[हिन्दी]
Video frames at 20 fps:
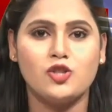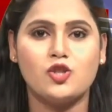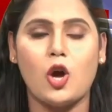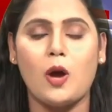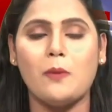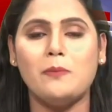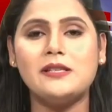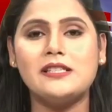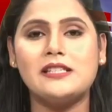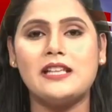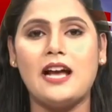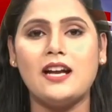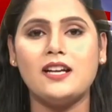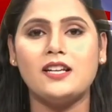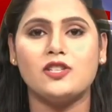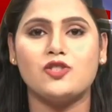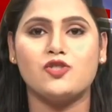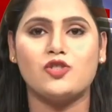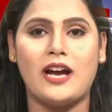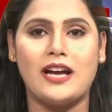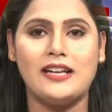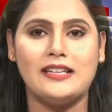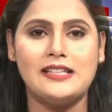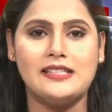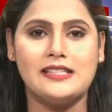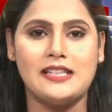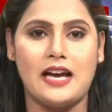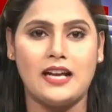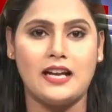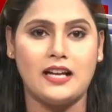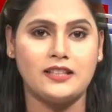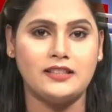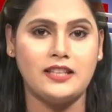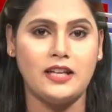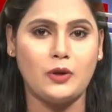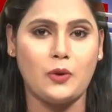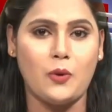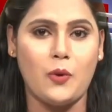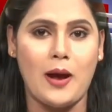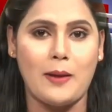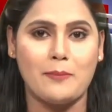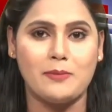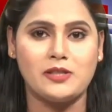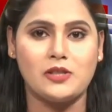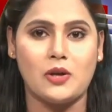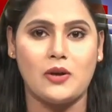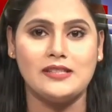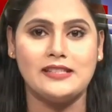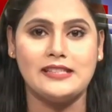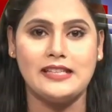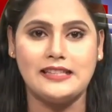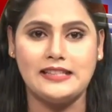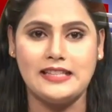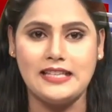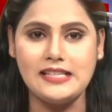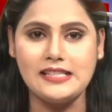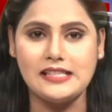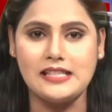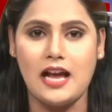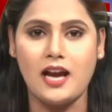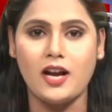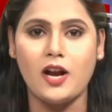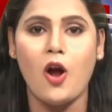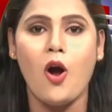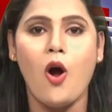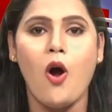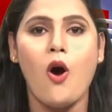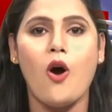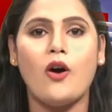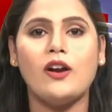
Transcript: 24 लाख जान निसार अख्तर को अमेजोन से 30 लाख